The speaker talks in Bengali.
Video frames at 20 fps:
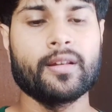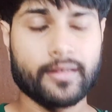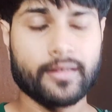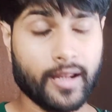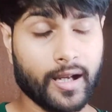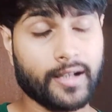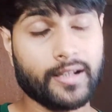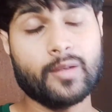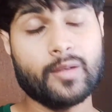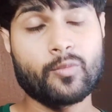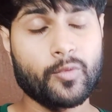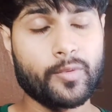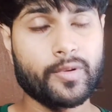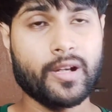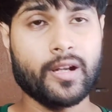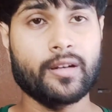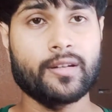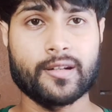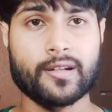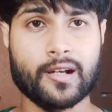দেখা যাক
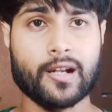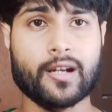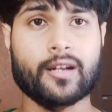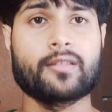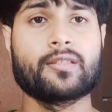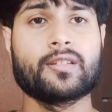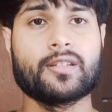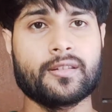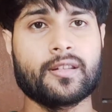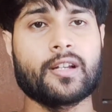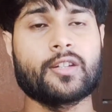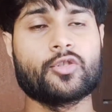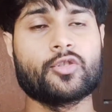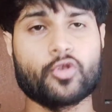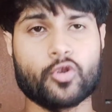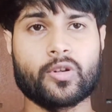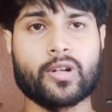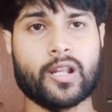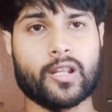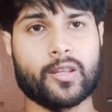মুভিটার ট্রেলার টিজার
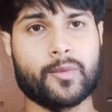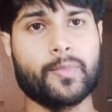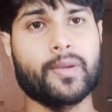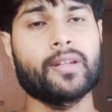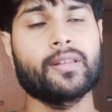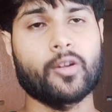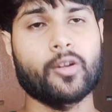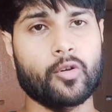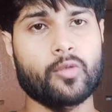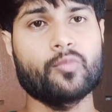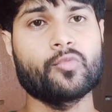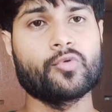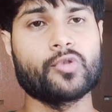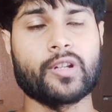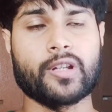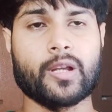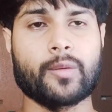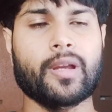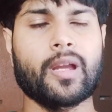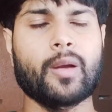যখন আসবে তখন বোঝা
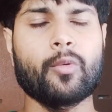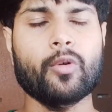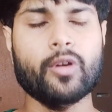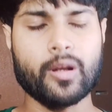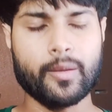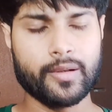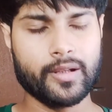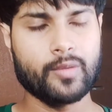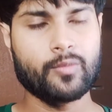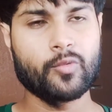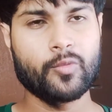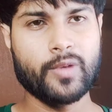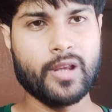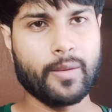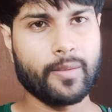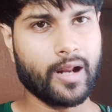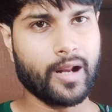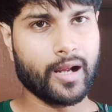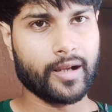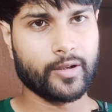যাবে এমন আমাদের মুভি
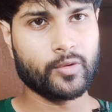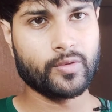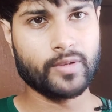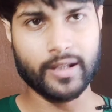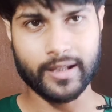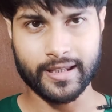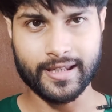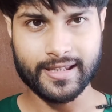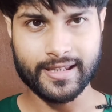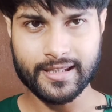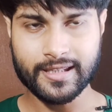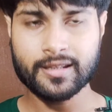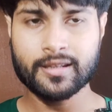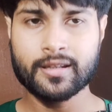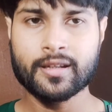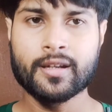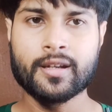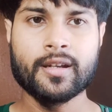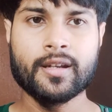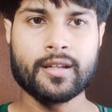আমরা আগেও দেখেছি
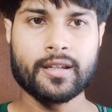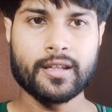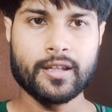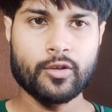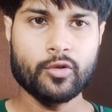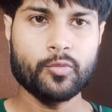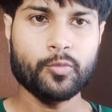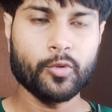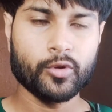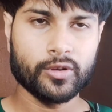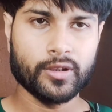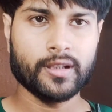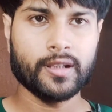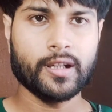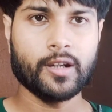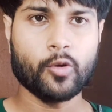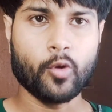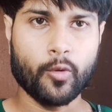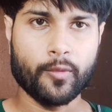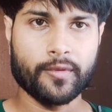কিন্তু প্রত্যেকটা
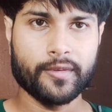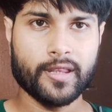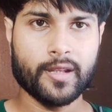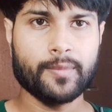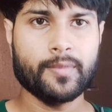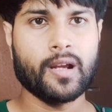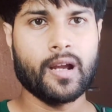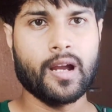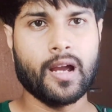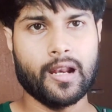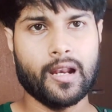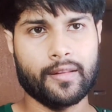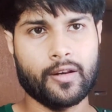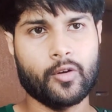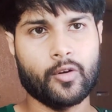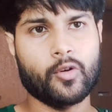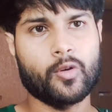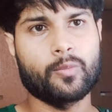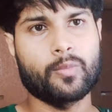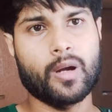কনসেপ্ট আলাদা
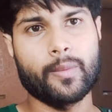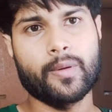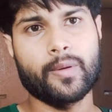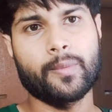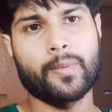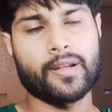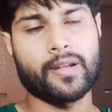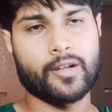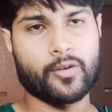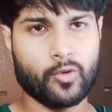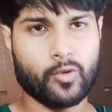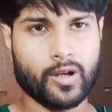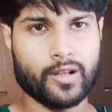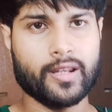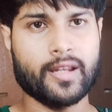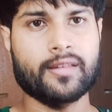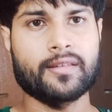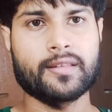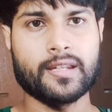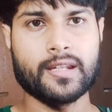রকমভাবে প্রেজেন্ট করা
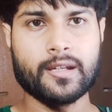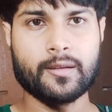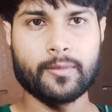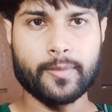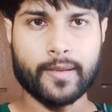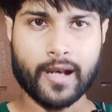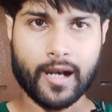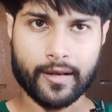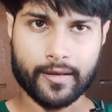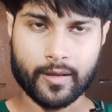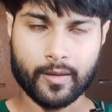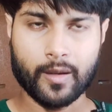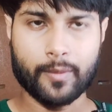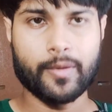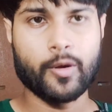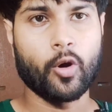যায় স্ক্রিন প্লে আলাদাভাবে